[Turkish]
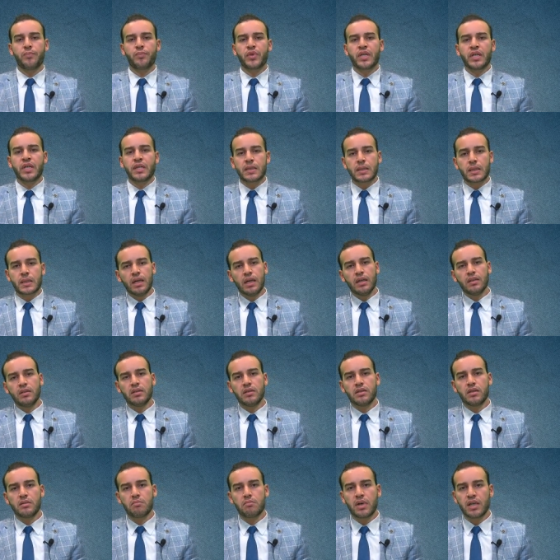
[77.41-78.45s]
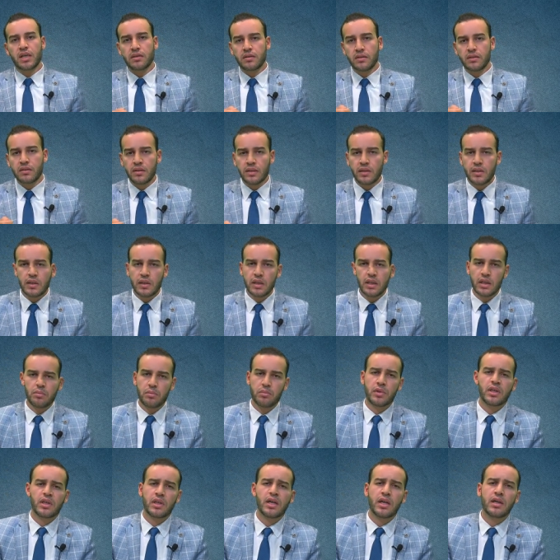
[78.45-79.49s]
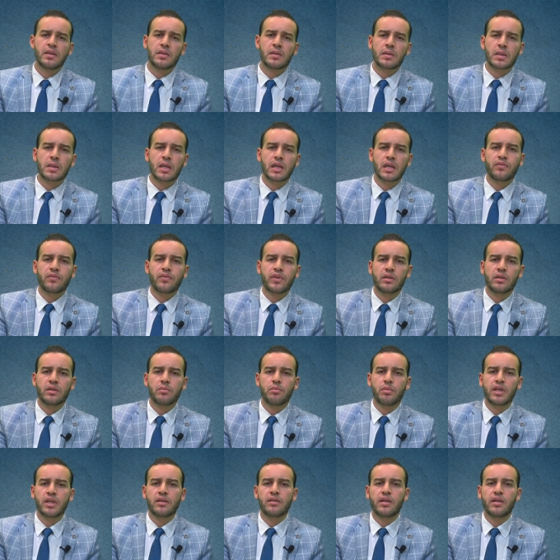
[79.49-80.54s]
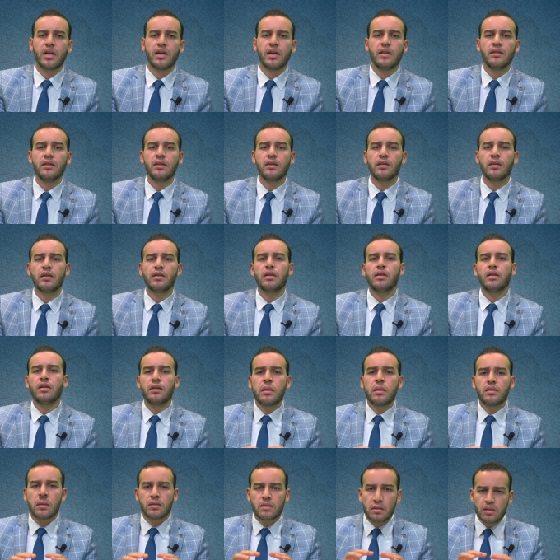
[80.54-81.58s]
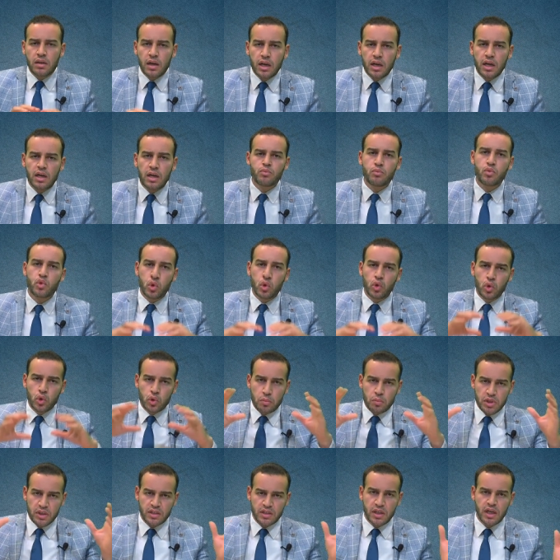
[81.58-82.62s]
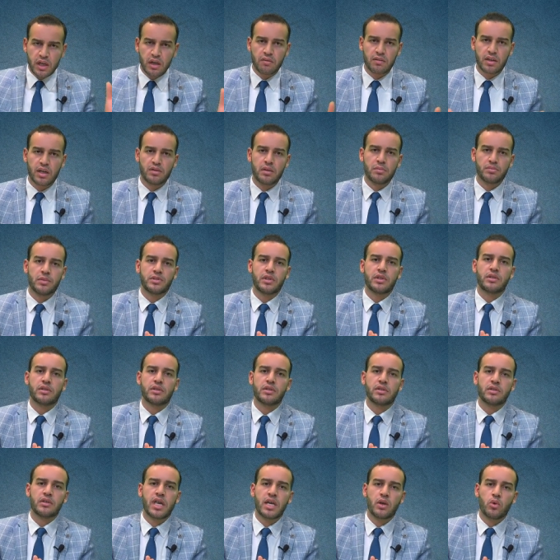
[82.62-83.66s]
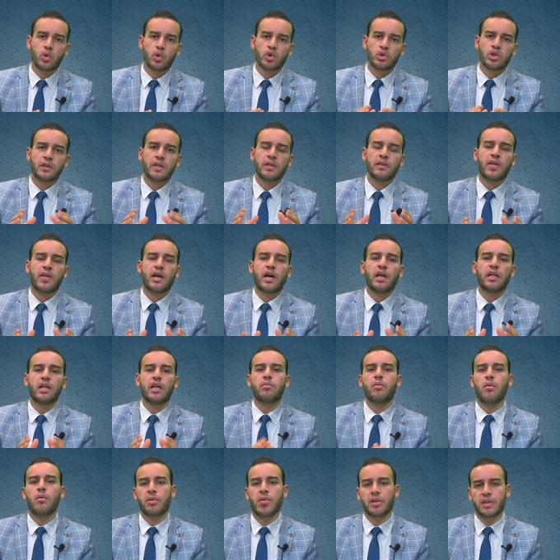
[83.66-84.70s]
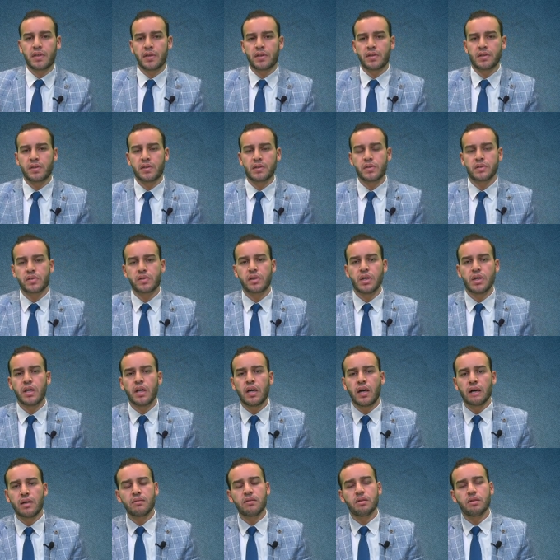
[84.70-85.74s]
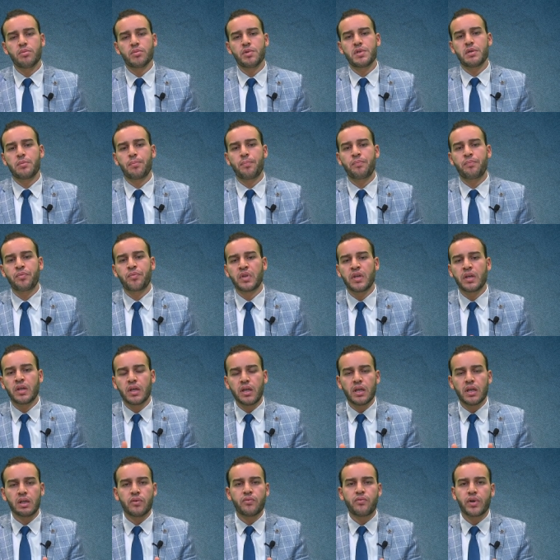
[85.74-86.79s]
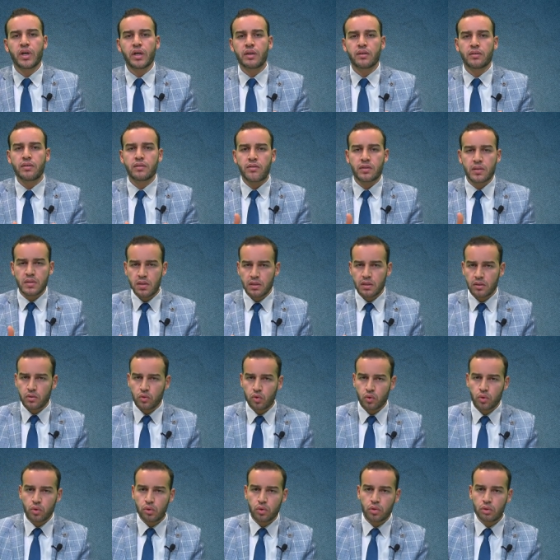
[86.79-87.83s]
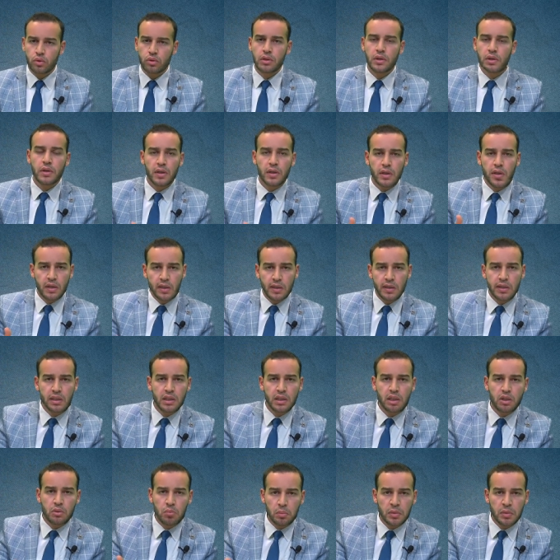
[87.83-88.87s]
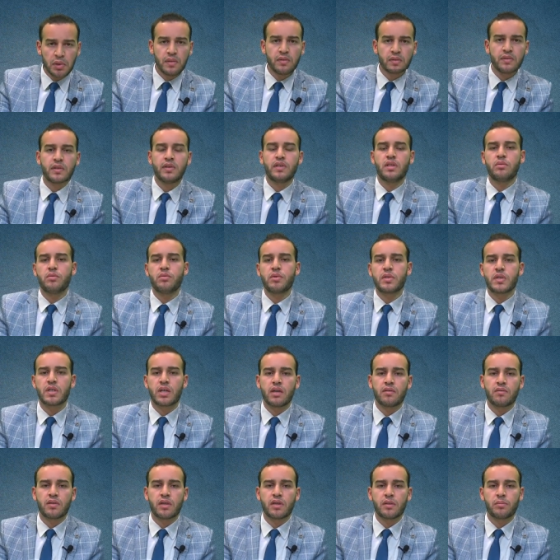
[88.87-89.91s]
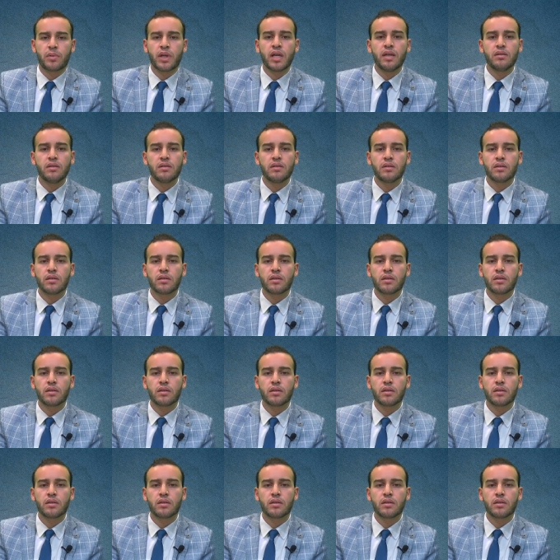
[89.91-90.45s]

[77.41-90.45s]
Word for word: sadece maddi imkan sarf etmekten daha büyük bir kavramdır. Yani o şekilde anlamamak gerekir. Hatta bizim infak, tasadduk, iyilik bir dediğimiz kavramlar